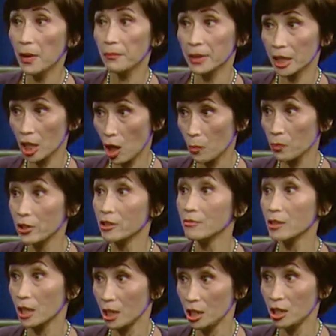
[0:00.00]
mà mình không giữ
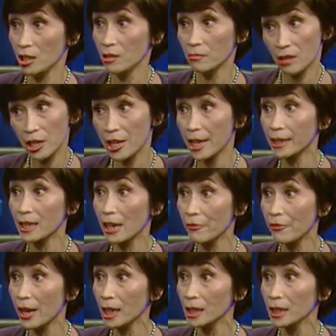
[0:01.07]
kỹ đó ừ. nó dễ tái
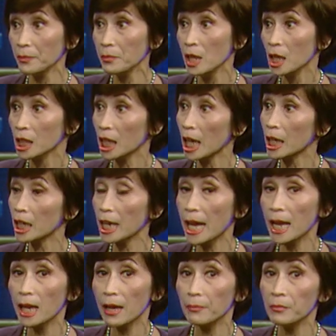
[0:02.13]
phát lắm ừ. thành
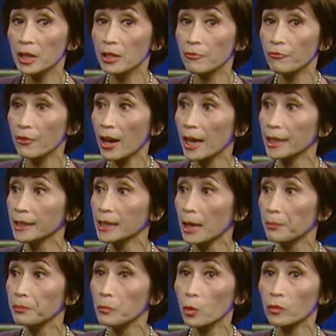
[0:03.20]
ra là mình phải
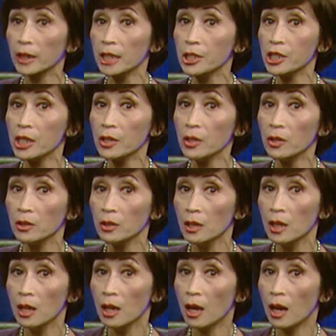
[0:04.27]
tập một cái chế
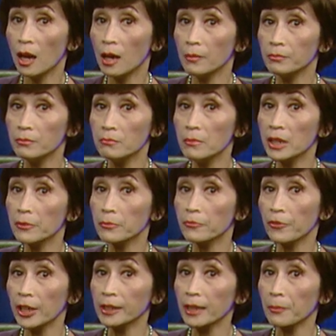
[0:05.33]
uh, mình
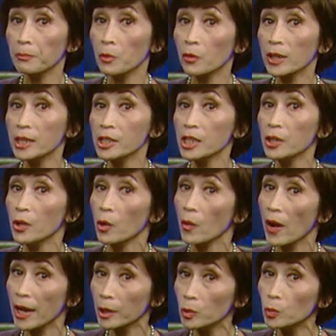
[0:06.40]
phải tập một cái chế độ
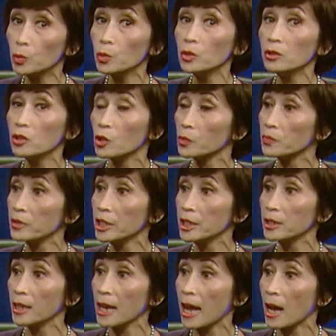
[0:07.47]
ăn uống cũng
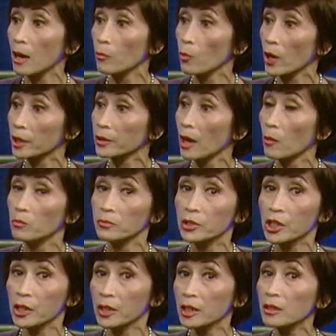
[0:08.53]
như là hoạt động
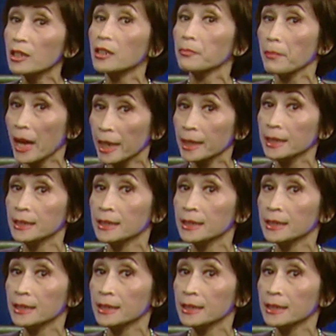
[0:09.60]
cho nó cân bằng